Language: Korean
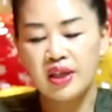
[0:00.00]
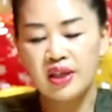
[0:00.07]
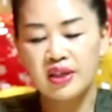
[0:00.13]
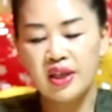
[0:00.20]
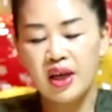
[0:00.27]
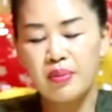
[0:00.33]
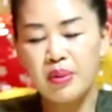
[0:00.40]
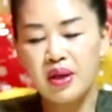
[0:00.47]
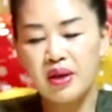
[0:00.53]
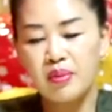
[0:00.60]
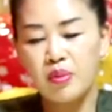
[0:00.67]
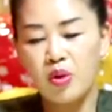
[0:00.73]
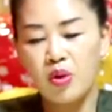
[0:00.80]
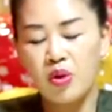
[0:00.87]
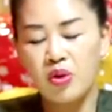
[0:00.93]
그 다음에
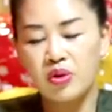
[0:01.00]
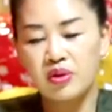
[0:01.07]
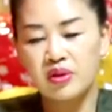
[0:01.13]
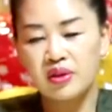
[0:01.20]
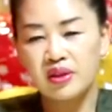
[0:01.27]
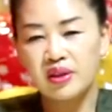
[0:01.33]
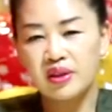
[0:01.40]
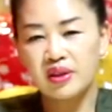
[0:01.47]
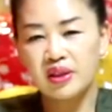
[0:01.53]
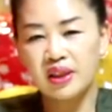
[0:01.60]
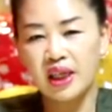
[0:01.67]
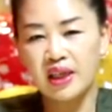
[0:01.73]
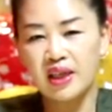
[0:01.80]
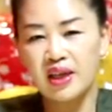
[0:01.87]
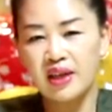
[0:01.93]
뭐
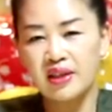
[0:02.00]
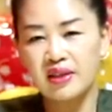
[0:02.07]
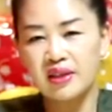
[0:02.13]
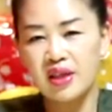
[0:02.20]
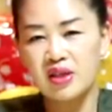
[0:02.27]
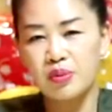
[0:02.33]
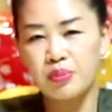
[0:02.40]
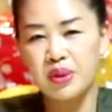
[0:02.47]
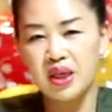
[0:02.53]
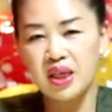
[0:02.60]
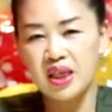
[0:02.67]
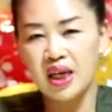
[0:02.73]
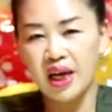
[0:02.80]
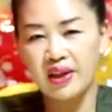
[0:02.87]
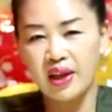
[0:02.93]
자기가 이렇게 해서
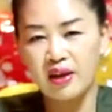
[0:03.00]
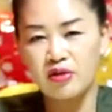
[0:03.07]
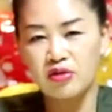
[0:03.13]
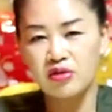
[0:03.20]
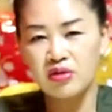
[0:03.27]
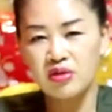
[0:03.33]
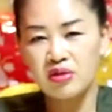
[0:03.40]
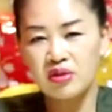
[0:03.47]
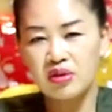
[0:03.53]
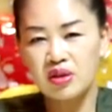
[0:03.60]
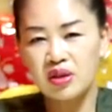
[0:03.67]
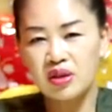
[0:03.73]
빙의가 되고